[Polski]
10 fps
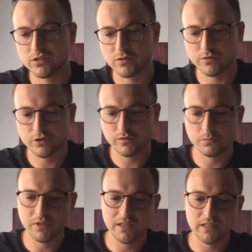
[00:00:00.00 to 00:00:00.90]

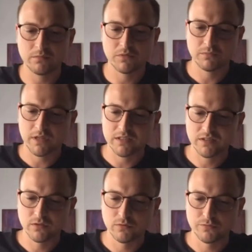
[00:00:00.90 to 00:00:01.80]
zauważyłem na jednym z
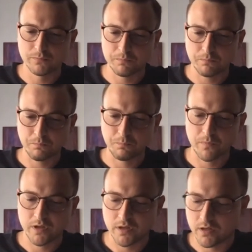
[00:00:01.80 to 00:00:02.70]
magazynów
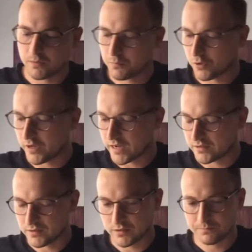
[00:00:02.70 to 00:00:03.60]

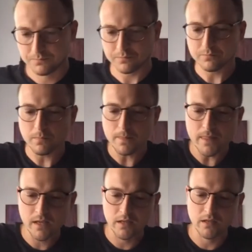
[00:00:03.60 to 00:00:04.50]
projekty
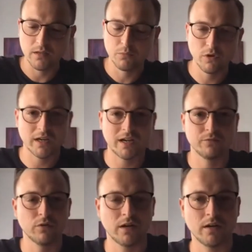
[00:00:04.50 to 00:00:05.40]
biura
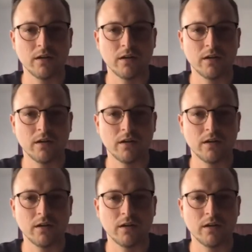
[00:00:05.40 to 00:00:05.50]
KWK